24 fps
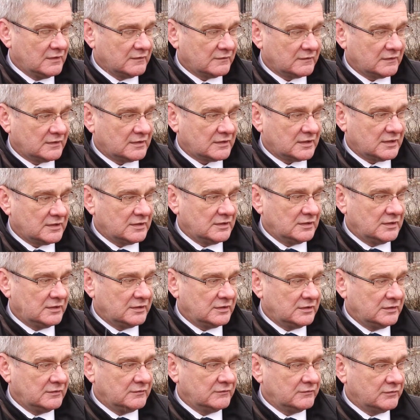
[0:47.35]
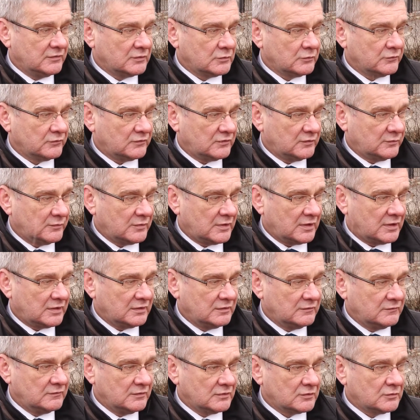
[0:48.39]
сохранили и веру в себя,
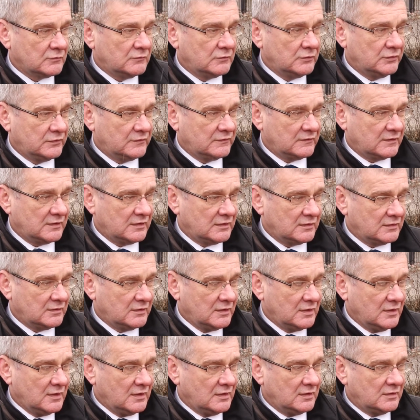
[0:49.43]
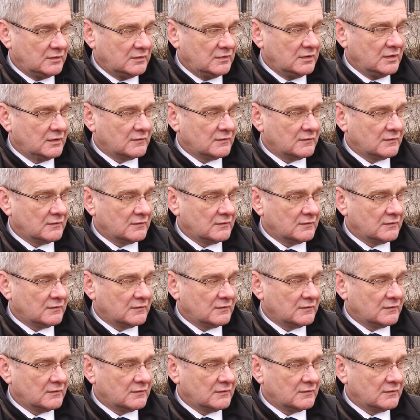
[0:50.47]
и веру в людей, не